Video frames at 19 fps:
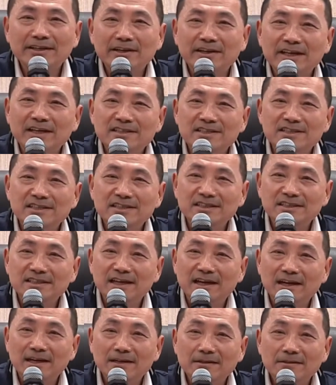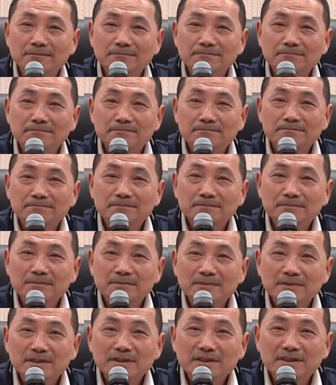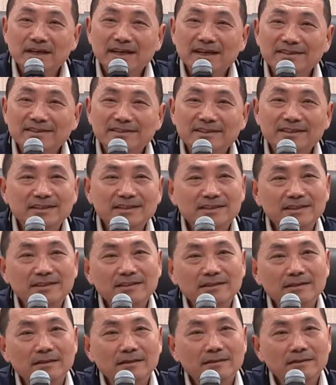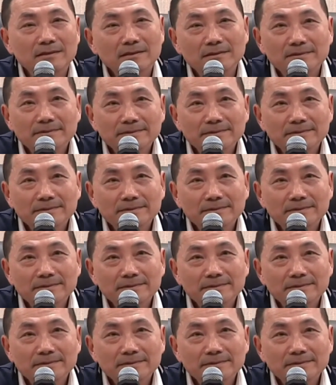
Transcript: 我也看到 NCC 啊，NCC